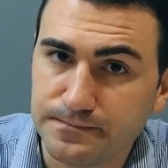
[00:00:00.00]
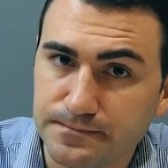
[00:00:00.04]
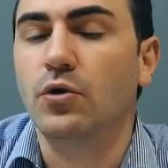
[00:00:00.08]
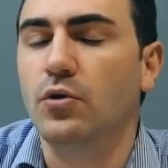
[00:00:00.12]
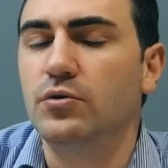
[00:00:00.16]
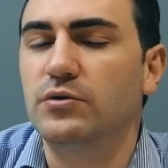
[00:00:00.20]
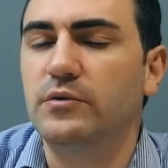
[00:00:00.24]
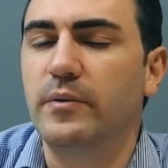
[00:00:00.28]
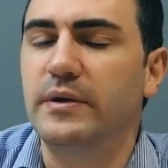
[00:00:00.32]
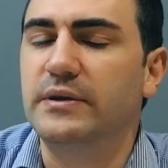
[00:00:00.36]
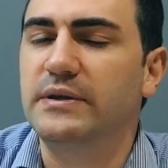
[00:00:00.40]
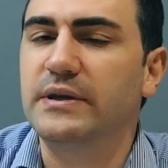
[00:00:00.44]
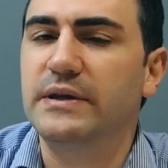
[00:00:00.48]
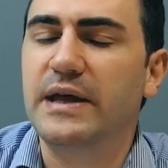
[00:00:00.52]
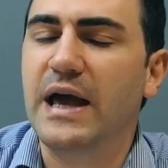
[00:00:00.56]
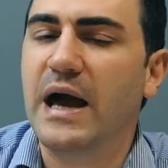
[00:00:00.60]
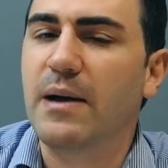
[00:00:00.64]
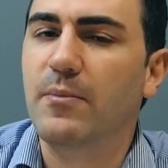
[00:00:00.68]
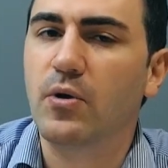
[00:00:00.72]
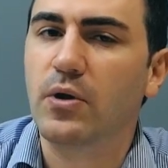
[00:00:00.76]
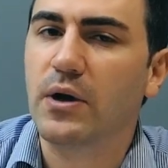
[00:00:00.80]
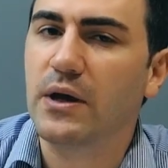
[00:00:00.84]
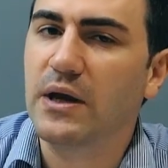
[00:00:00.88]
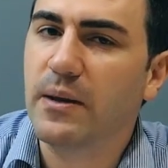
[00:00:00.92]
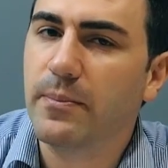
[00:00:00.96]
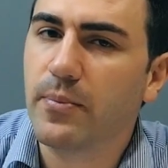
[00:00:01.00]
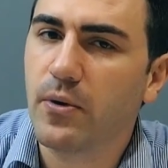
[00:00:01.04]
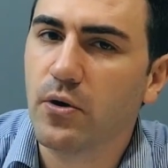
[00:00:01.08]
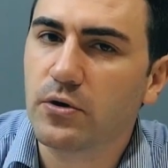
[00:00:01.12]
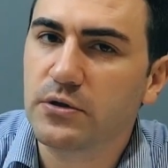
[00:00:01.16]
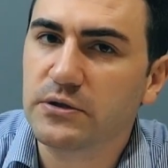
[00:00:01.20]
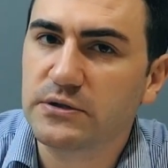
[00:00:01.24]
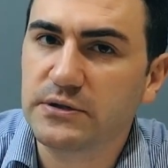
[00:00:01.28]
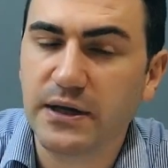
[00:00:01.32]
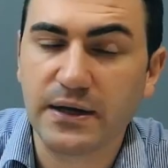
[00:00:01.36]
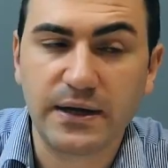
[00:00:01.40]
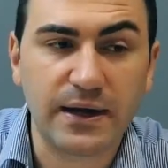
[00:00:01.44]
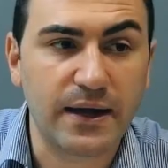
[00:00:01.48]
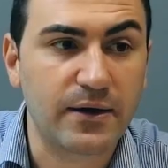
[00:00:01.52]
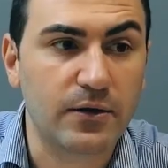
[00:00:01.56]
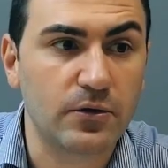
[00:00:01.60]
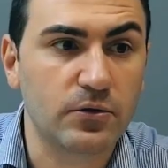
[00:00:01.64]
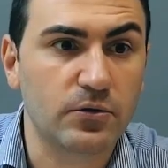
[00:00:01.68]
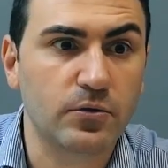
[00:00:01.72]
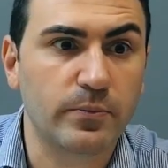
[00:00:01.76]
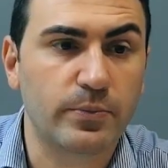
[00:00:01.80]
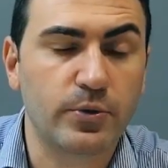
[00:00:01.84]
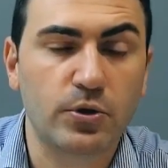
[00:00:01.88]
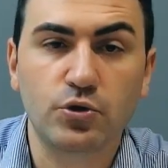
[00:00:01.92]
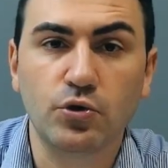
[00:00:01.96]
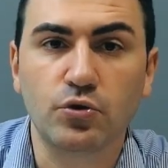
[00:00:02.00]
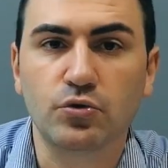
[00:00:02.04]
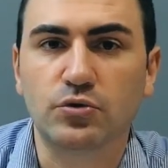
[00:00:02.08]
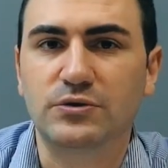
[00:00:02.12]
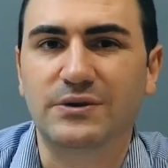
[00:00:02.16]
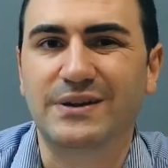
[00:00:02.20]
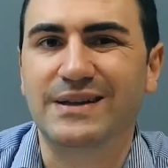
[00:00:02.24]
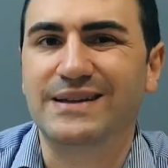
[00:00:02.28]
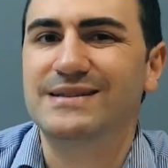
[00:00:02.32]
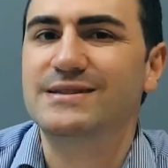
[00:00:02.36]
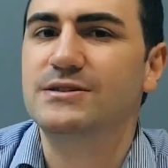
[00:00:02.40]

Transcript: Non dimentichiamo che le porter erano prodotte